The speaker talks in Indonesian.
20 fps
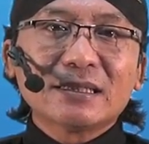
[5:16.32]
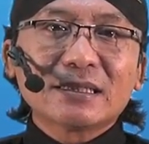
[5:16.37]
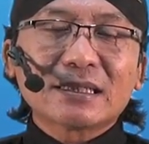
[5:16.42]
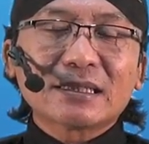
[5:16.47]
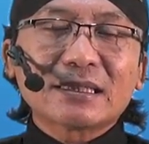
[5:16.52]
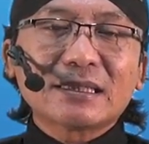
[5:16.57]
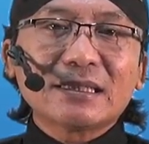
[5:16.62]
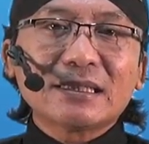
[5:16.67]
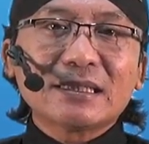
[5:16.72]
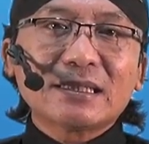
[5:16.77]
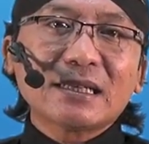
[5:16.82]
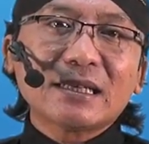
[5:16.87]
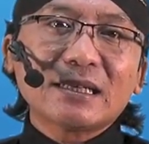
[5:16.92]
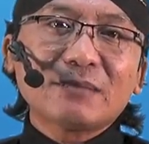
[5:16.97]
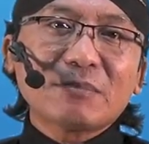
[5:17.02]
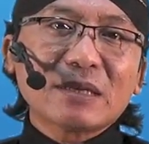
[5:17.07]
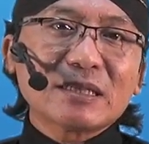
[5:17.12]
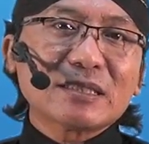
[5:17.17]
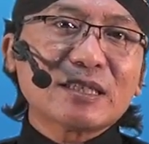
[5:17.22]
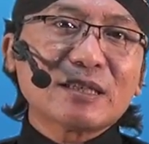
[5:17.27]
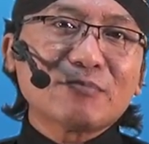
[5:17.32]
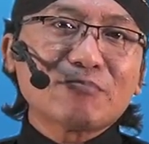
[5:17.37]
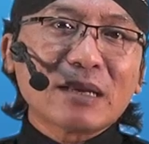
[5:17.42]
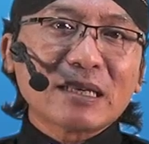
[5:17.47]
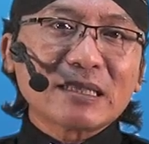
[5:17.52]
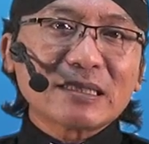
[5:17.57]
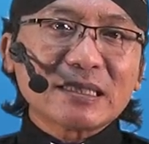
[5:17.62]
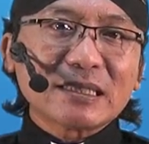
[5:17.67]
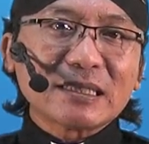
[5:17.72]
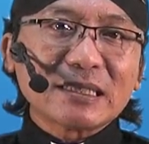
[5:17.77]
ketika
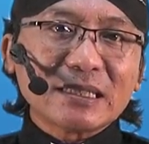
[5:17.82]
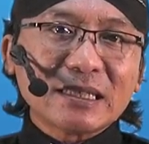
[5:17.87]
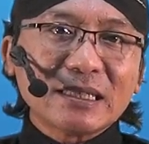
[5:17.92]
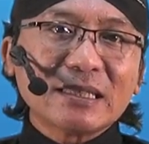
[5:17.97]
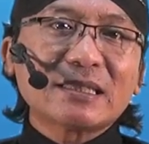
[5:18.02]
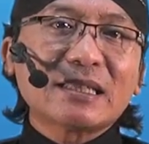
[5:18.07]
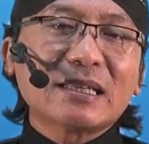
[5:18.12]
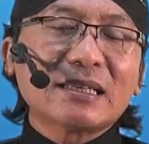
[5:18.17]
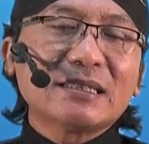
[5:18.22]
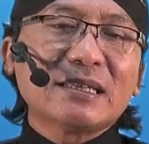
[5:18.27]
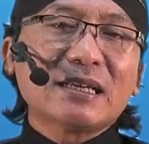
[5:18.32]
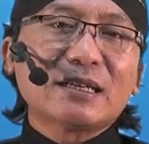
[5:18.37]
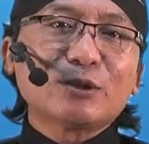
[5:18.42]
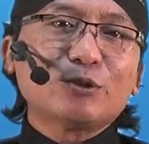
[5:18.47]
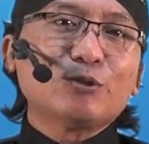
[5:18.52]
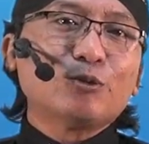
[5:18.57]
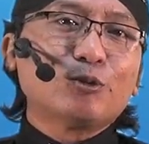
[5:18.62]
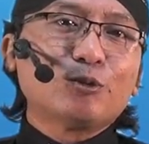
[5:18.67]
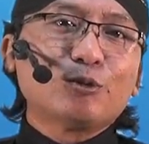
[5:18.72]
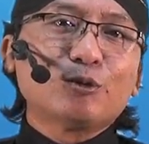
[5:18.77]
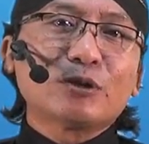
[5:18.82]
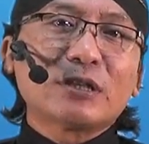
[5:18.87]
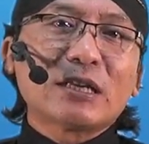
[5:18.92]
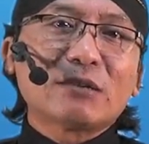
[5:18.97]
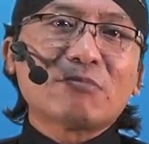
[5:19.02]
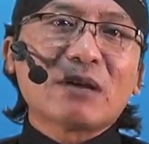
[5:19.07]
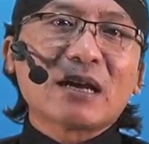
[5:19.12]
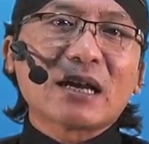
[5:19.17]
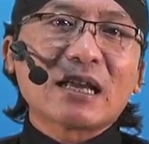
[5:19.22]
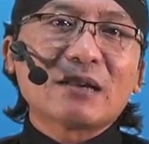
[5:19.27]
masing-masing kita yang duduk
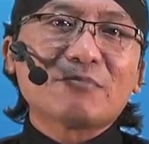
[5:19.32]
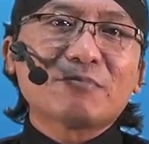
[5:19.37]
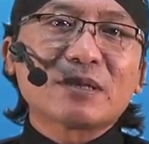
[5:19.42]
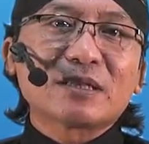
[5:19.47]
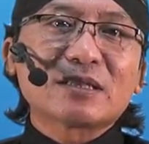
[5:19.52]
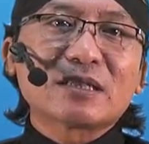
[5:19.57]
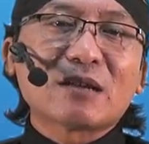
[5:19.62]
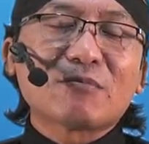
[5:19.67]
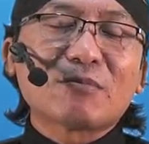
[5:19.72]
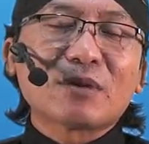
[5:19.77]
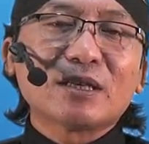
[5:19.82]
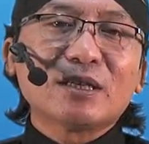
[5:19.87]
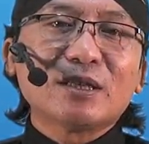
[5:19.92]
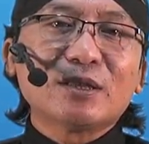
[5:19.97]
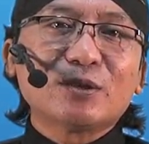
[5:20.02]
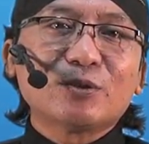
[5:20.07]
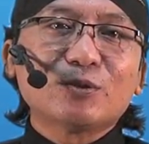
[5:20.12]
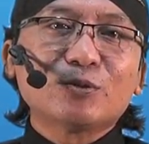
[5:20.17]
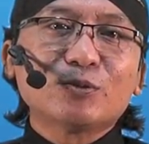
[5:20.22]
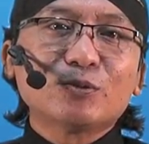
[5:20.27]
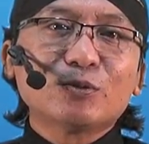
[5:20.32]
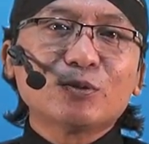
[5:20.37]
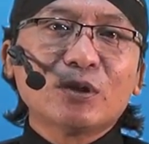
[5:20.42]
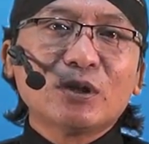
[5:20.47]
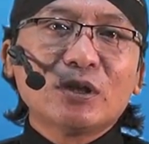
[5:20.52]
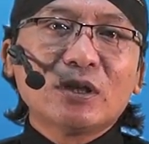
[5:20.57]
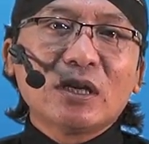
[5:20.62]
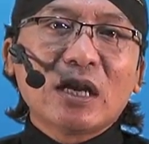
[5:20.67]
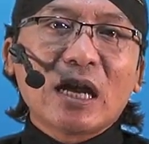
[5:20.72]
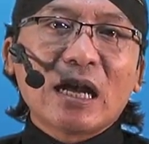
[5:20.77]
dan makan bersama itu
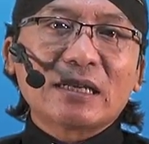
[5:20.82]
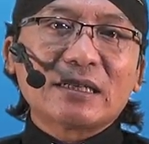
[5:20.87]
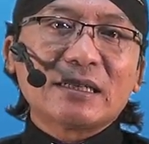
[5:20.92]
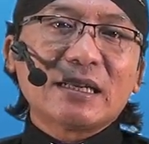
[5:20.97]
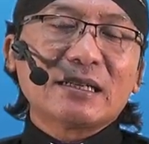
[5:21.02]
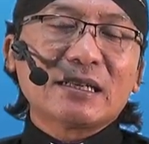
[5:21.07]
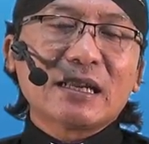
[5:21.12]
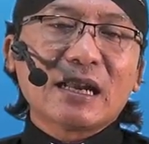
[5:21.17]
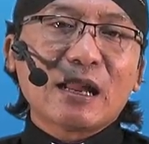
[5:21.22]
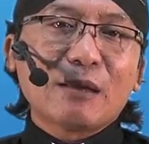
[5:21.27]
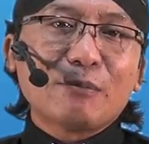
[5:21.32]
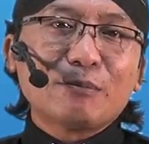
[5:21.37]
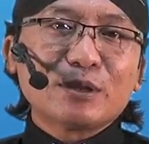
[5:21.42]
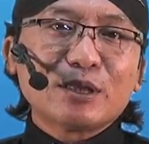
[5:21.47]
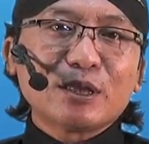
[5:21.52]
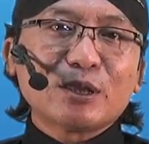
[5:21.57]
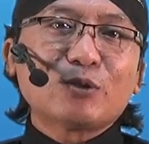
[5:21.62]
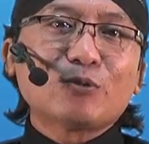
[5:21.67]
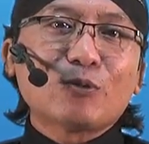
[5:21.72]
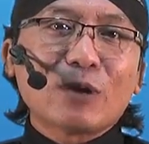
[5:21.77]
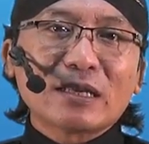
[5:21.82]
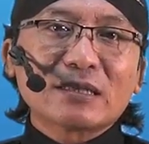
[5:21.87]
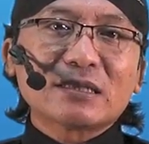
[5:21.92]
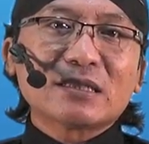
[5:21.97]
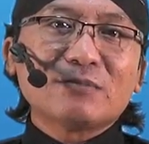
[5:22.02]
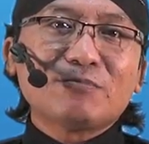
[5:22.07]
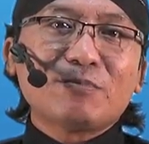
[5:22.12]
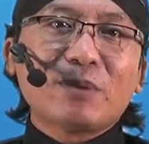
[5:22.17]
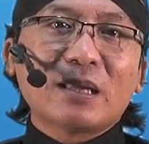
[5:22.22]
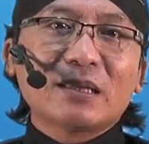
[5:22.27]
ada dalam
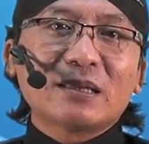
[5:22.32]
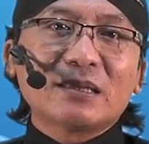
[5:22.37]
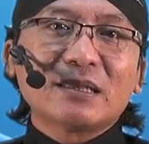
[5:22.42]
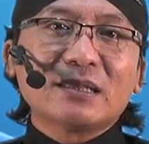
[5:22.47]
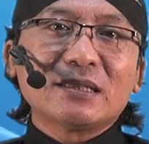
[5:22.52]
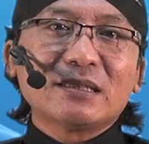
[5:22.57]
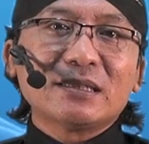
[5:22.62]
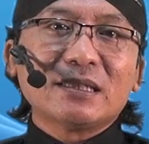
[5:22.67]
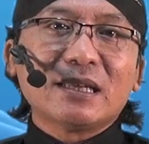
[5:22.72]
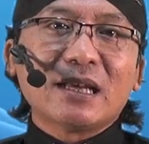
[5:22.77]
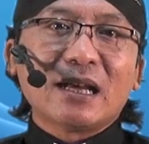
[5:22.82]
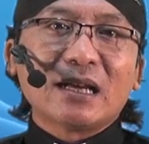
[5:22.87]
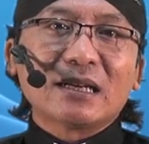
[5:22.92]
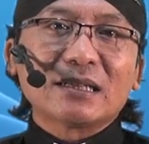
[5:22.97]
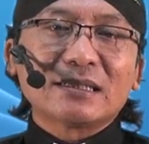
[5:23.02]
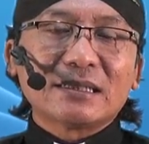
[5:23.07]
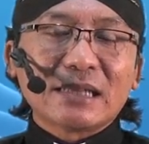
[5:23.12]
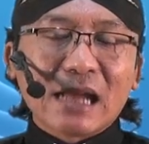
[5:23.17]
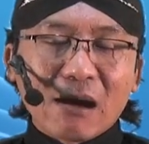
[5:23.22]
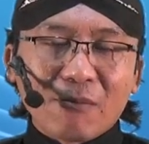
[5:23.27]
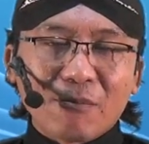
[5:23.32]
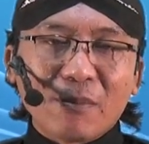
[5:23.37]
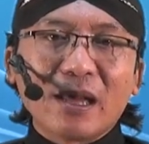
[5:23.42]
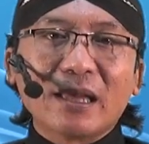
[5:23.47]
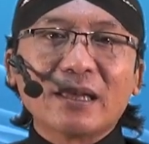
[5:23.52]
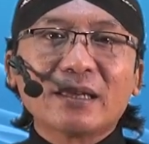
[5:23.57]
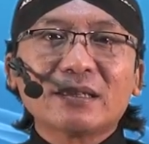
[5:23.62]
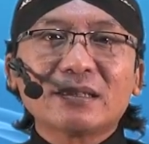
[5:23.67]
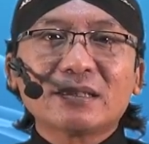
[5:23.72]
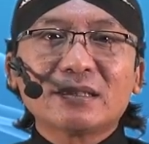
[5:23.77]
situasi batin yang
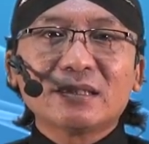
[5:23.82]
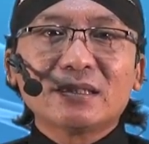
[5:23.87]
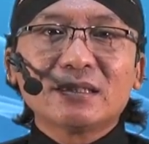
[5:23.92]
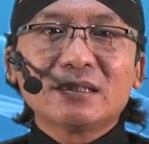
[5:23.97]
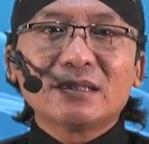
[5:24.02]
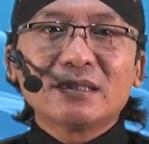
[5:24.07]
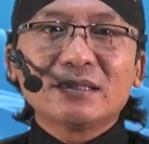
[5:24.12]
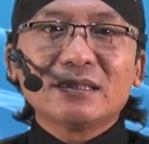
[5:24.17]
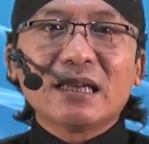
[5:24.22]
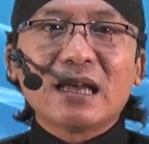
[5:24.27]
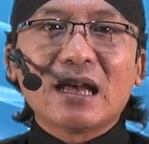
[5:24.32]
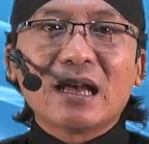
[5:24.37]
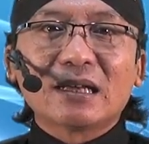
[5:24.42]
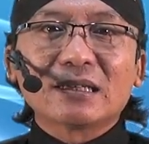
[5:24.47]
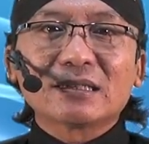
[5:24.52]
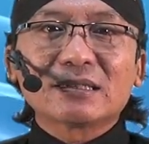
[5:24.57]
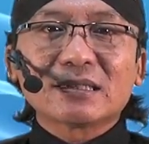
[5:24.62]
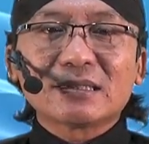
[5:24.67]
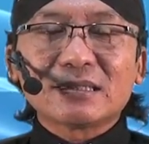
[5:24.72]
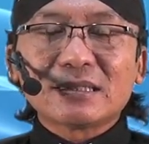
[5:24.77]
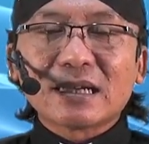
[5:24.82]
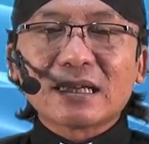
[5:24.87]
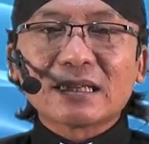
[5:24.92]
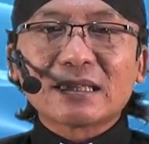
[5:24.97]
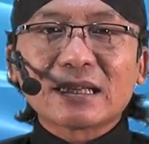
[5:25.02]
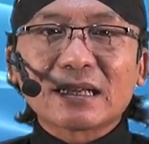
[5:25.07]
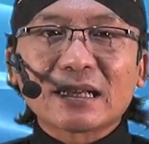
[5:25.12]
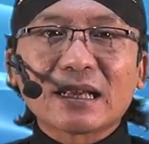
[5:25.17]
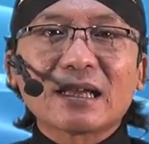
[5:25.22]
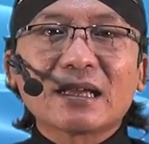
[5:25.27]
damai, yang
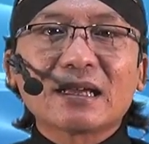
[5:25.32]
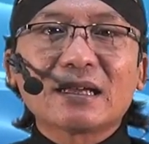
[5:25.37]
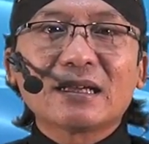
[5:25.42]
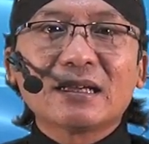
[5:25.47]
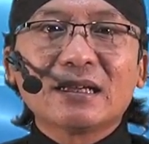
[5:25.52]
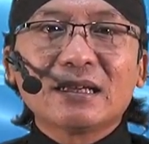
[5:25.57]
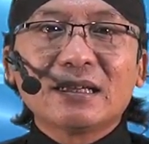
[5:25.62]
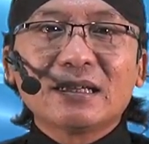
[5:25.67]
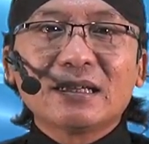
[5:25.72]
sejahtera,